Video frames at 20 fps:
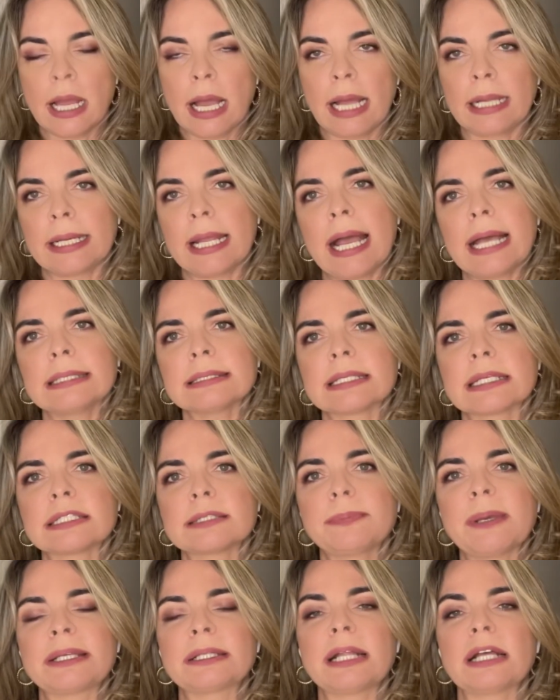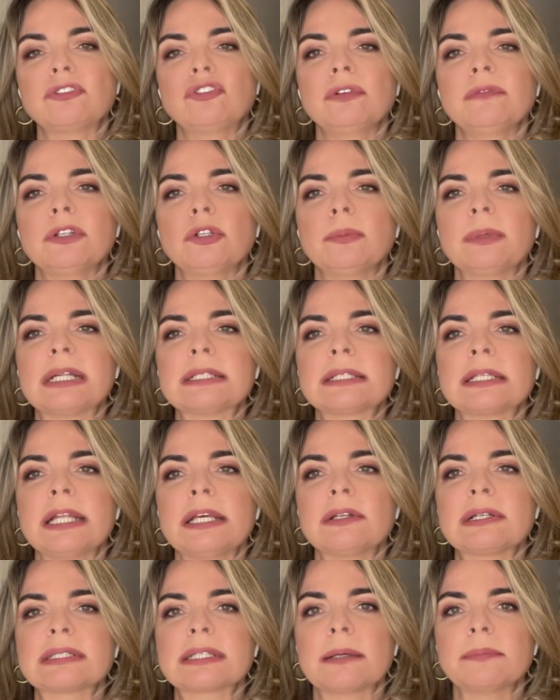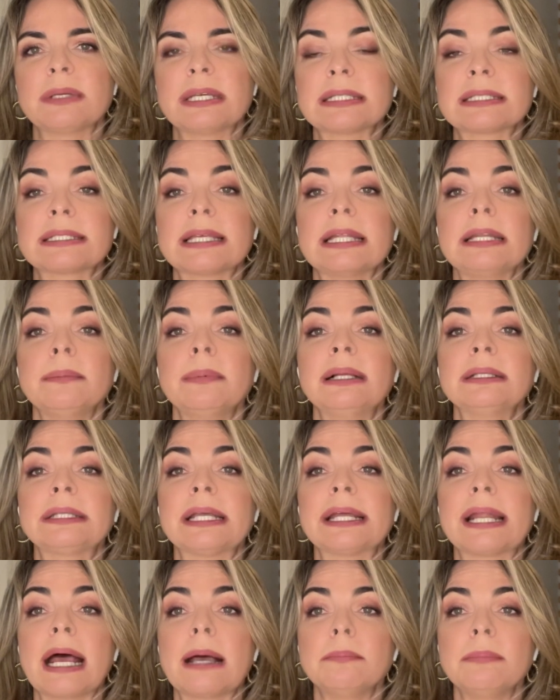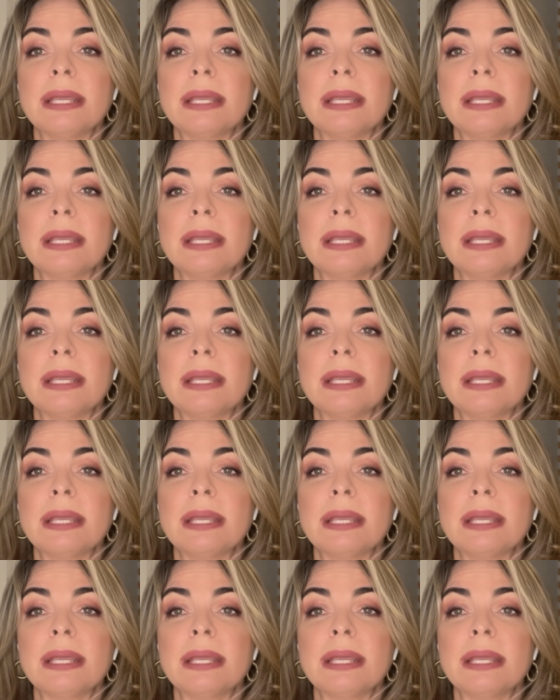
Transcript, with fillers: Aliás, a expectativa do brasileiro é saber se ele manterá a